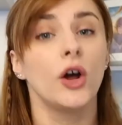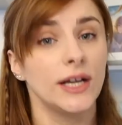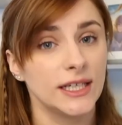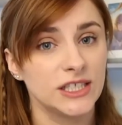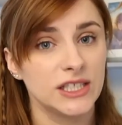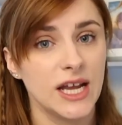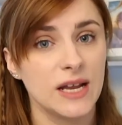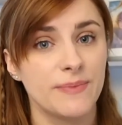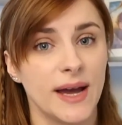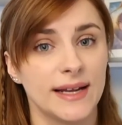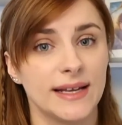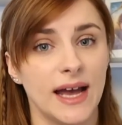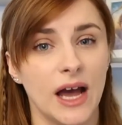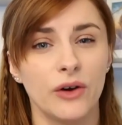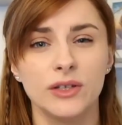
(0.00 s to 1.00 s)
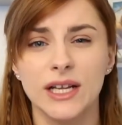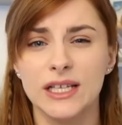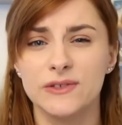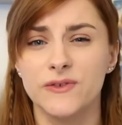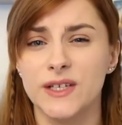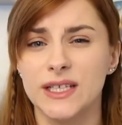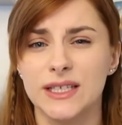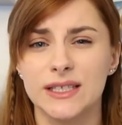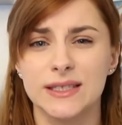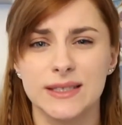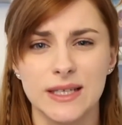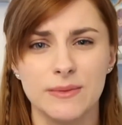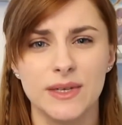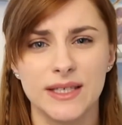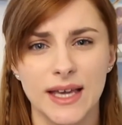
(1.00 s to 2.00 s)
Und dann steht man da. Und das finde ich
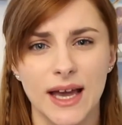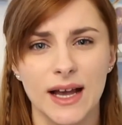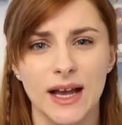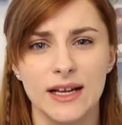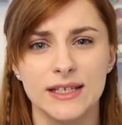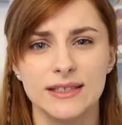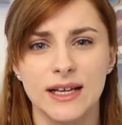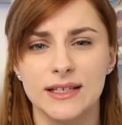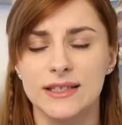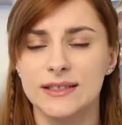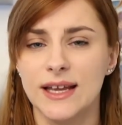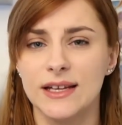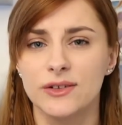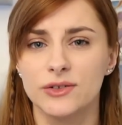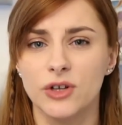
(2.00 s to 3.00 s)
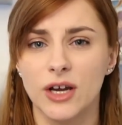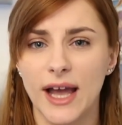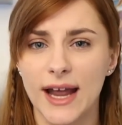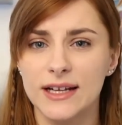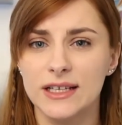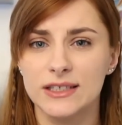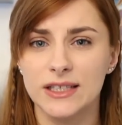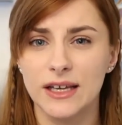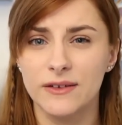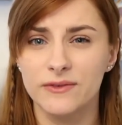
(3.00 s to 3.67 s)
ist ziemlich ärgerlich, da Nintendo doch eigentlich